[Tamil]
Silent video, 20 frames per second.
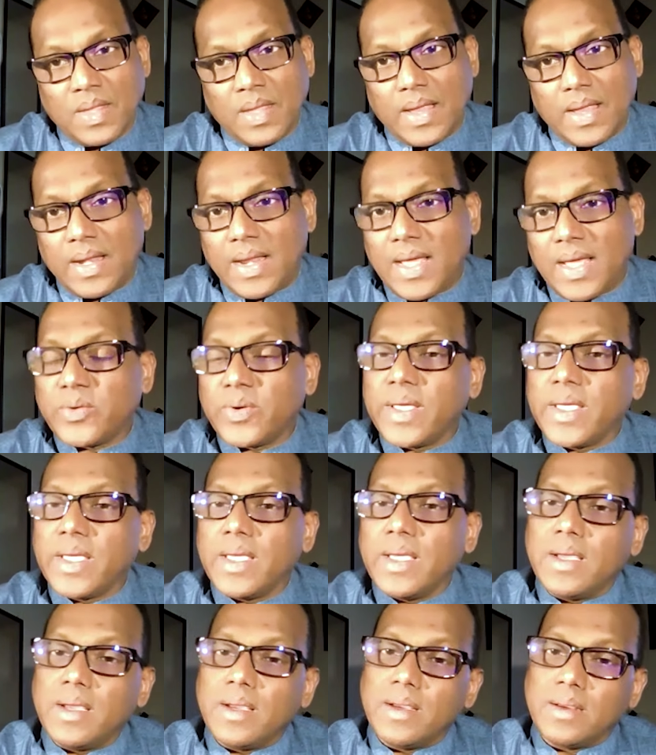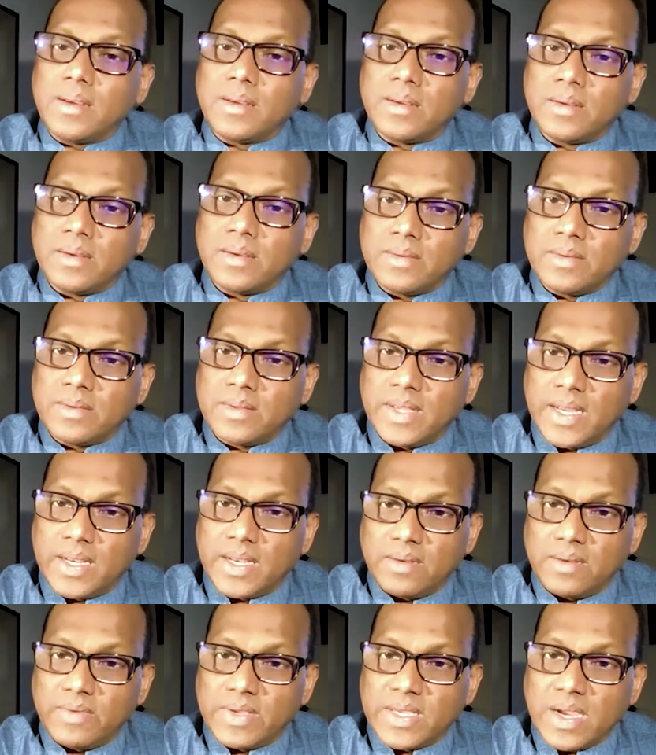எல்லாருடைய
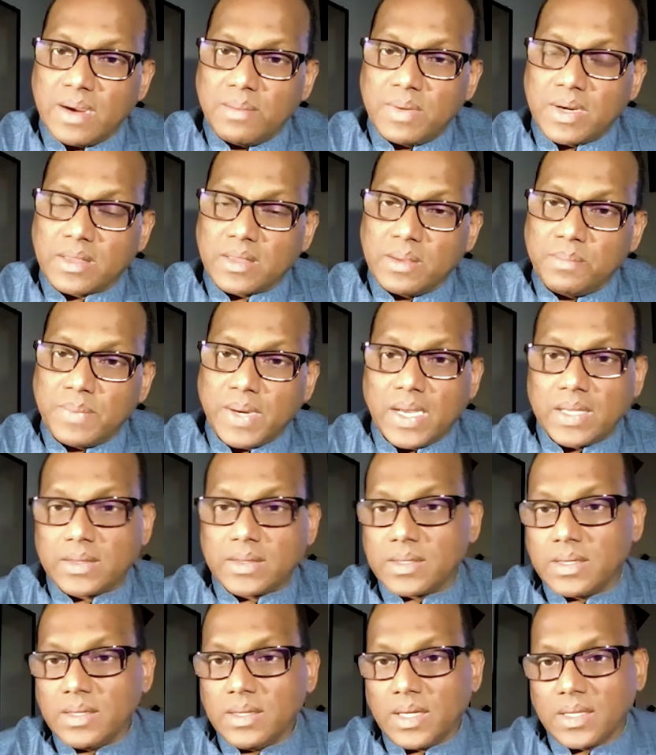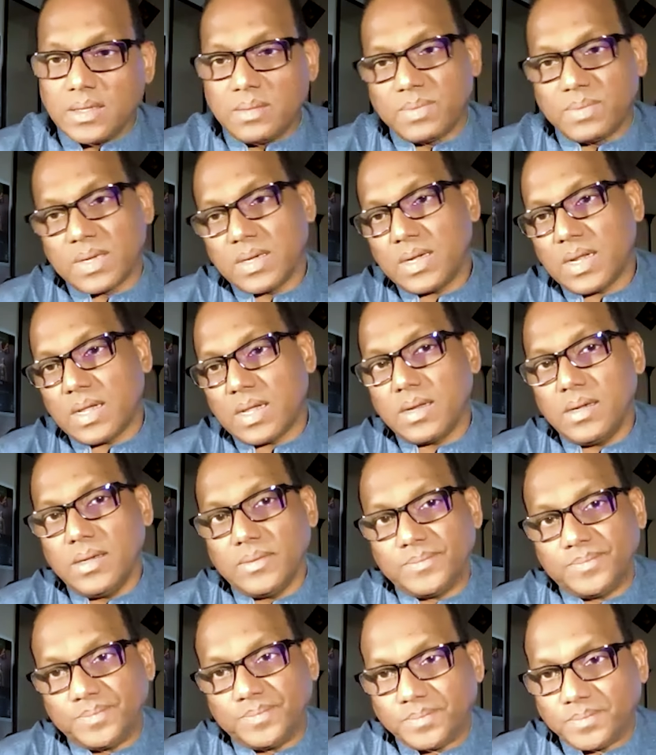தேர்தல் விஞ்ஞாபனத்தையும் பார்த்துட்டு அதுக்கு பிறகு நாங்கள்
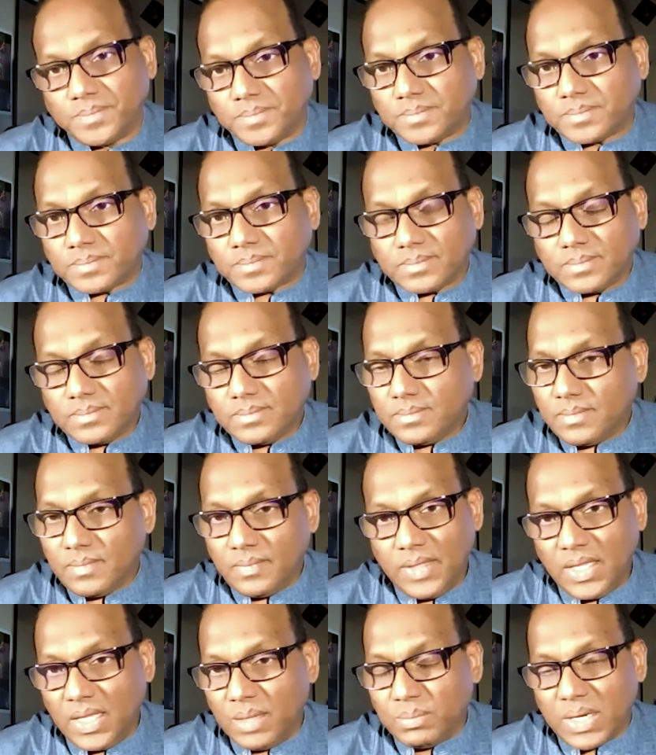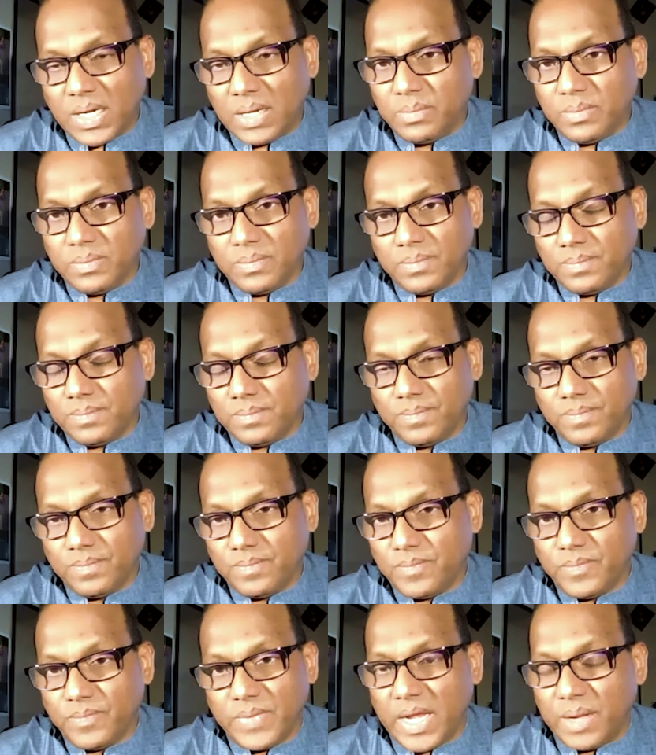தீர்மானிக்கும்
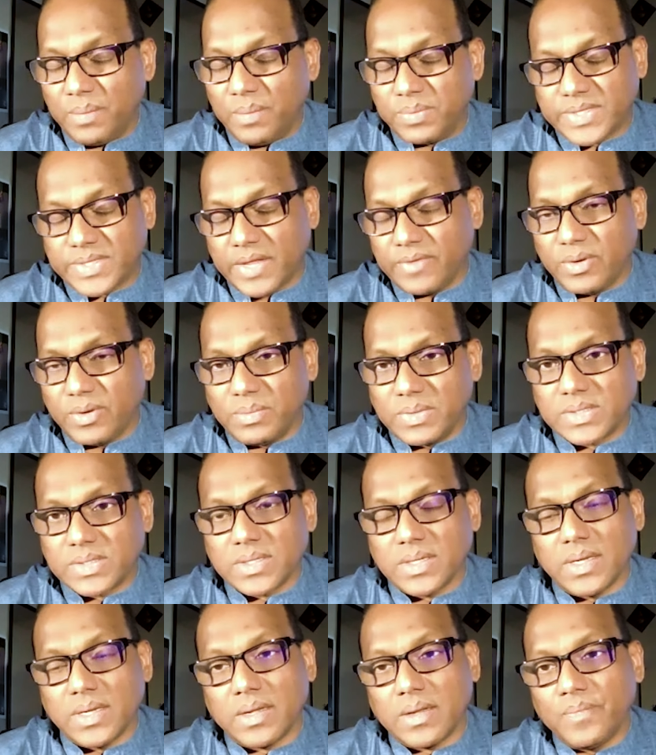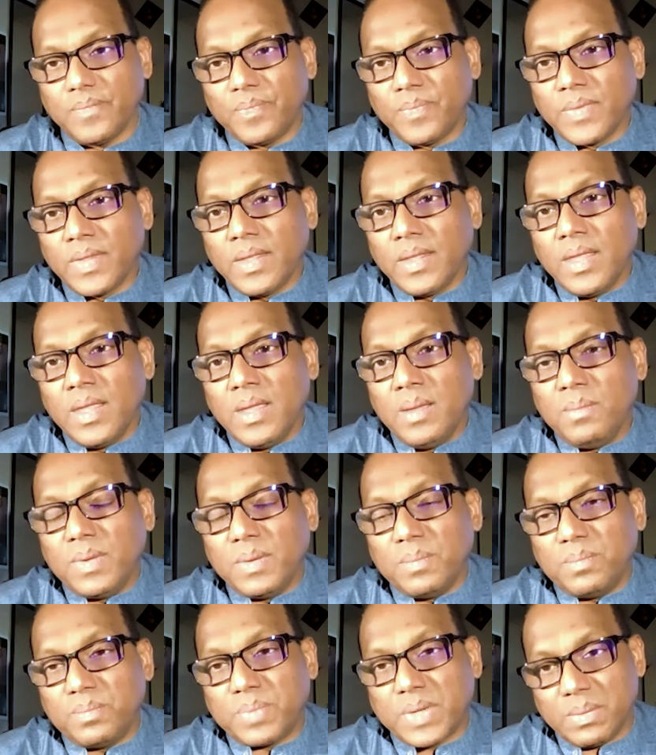செய்வோம்னு சொல்லிட்டு இப்போ
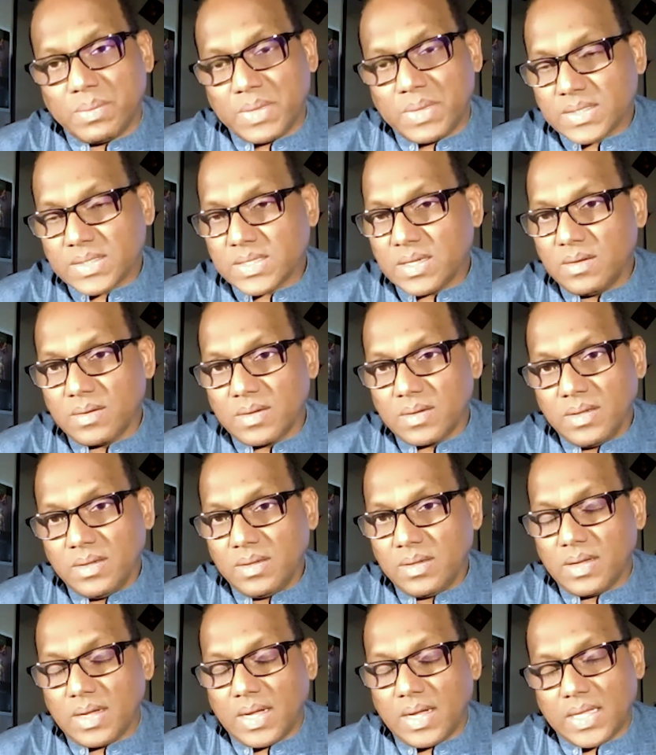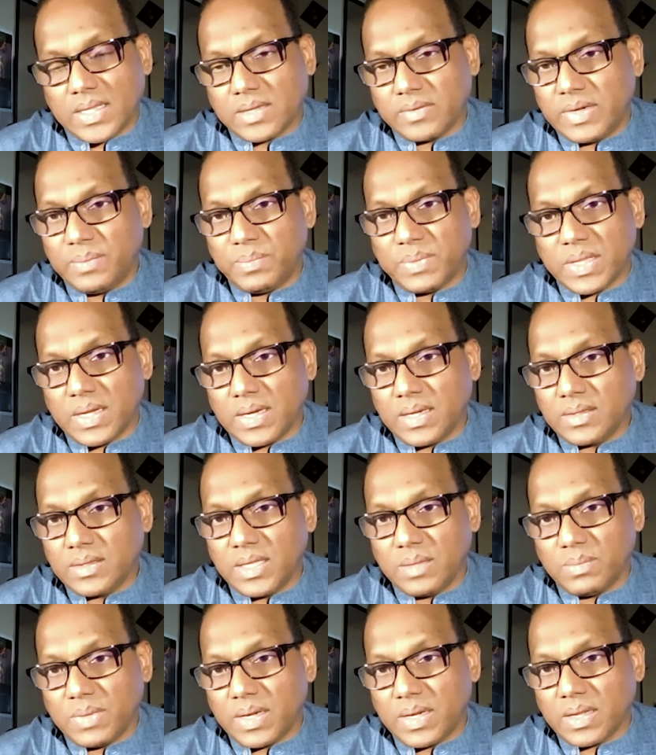பிரேமதாசாவுக்கு ஆதரவளிப்பதாக
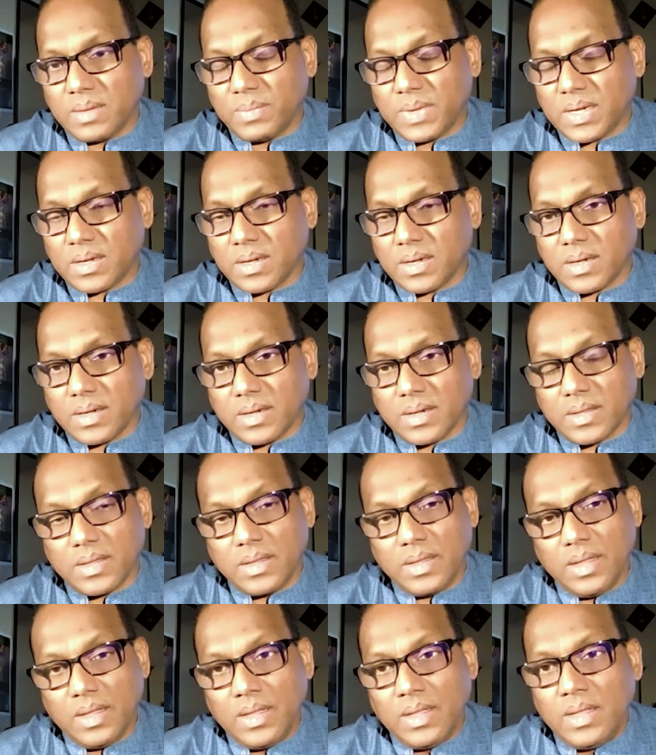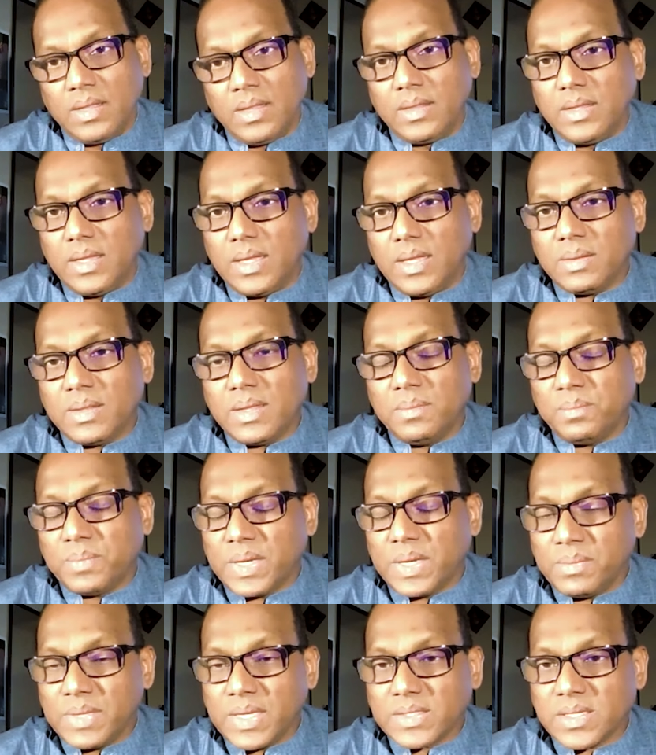தீர்மானிக்கப்பட்டிருக்கின்றது தேர்தல்
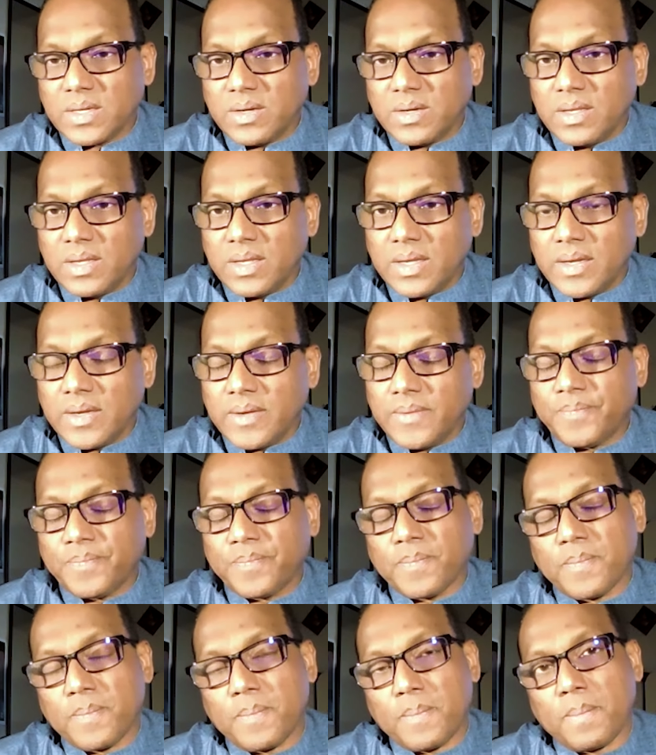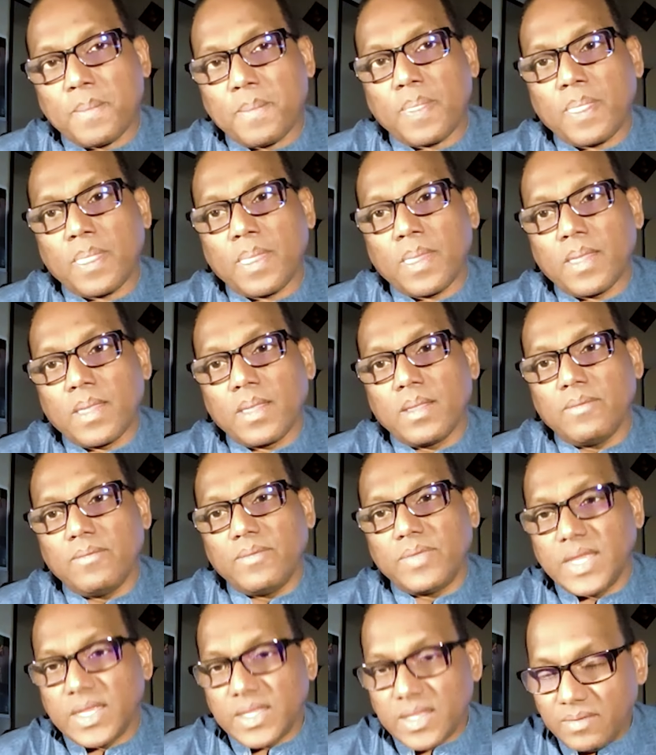பிரேமதாசாவுடைய
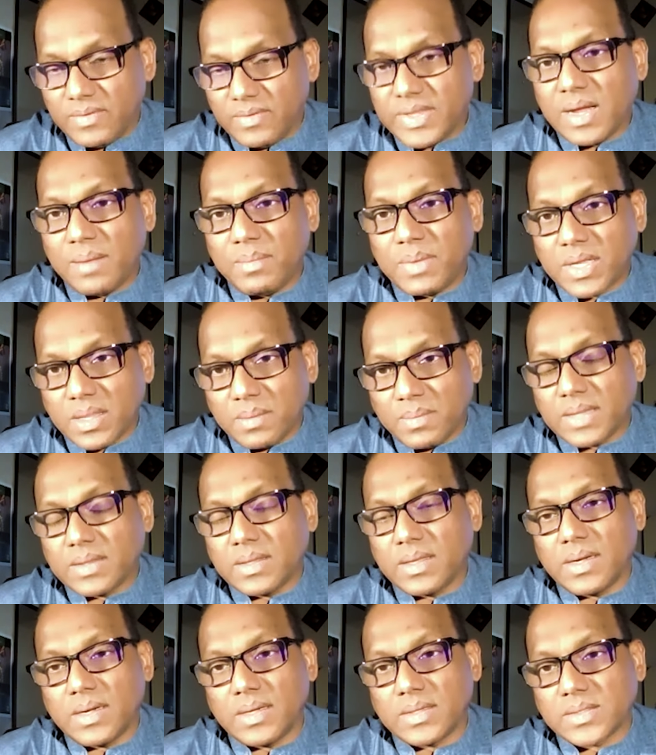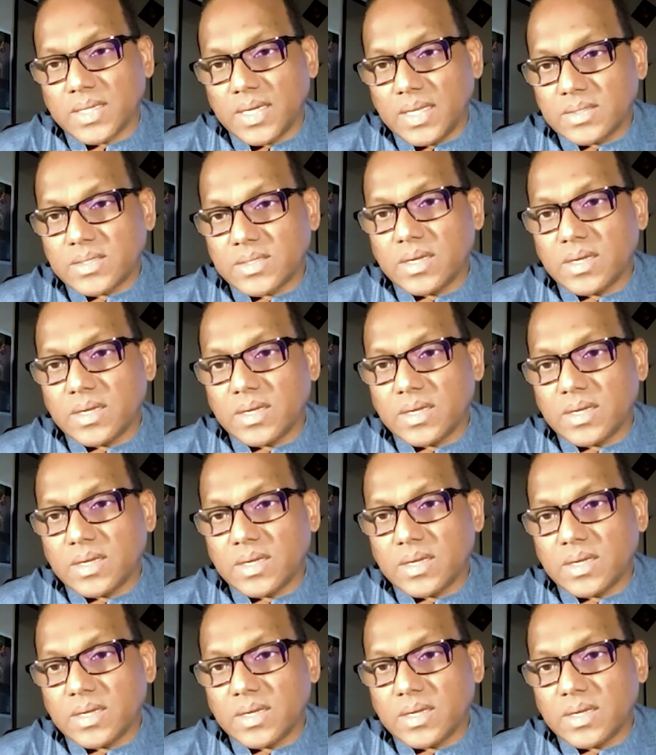தேர்தல் விஞ்ஞாபனத்தை பார்த்தீர்கள் சொன்னால்